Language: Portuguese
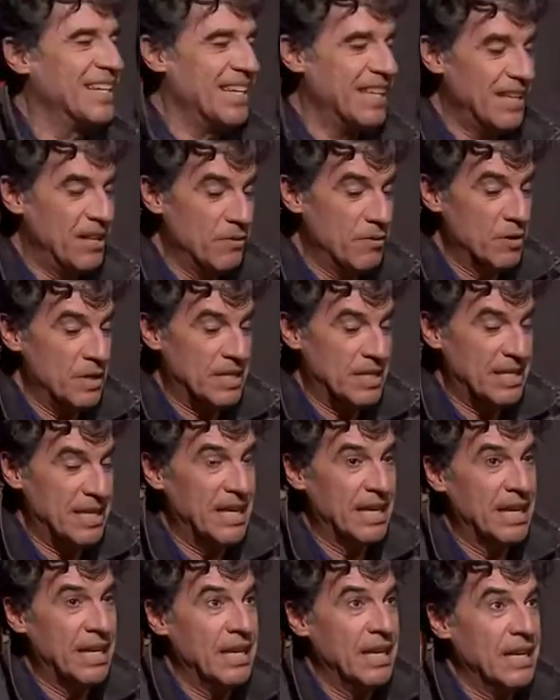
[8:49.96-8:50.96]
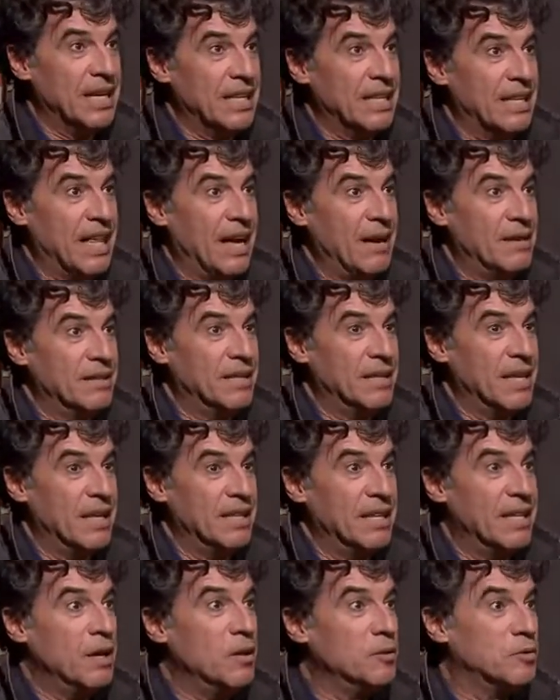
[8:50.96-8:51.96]
Ali você tá, tá
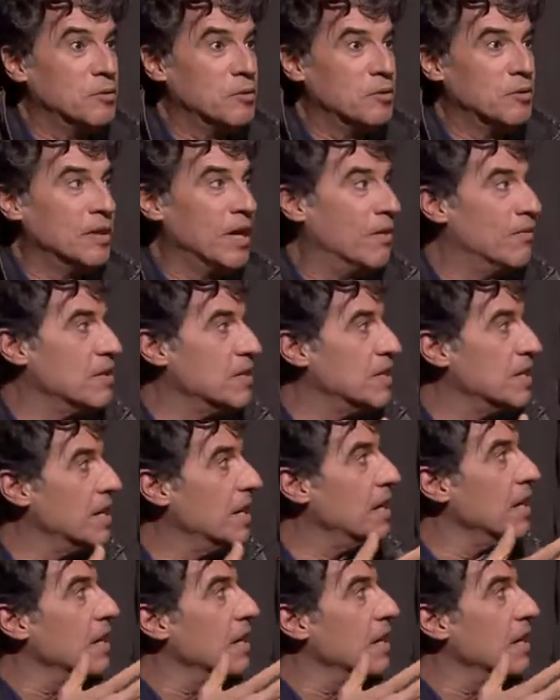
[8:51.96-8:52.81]
neutro, né? Você